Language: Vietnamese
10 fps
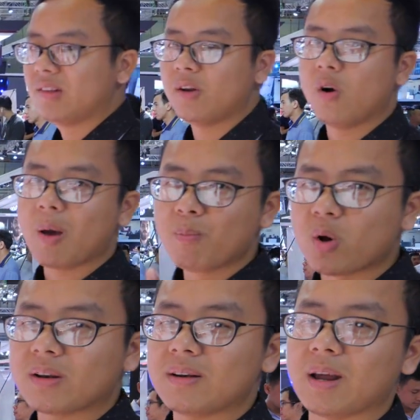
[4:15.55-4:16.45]
Xe đỗ
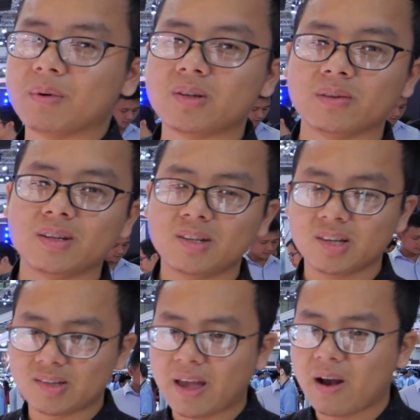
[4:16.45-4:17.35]
F1 là một trong những
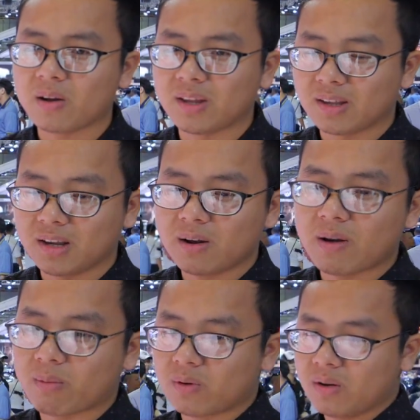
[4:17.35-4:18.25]
chiếc xe có tính khí động
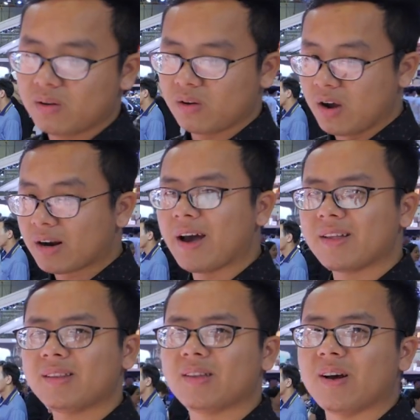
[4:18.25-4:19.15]
học ngược
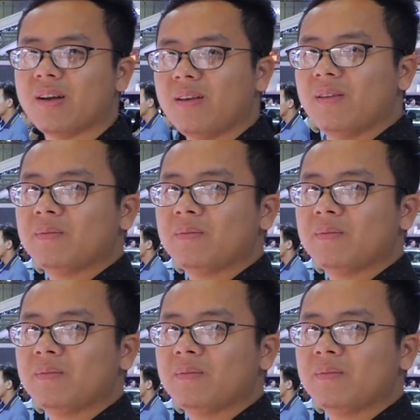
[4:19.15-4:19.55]
đời nhất thế giới.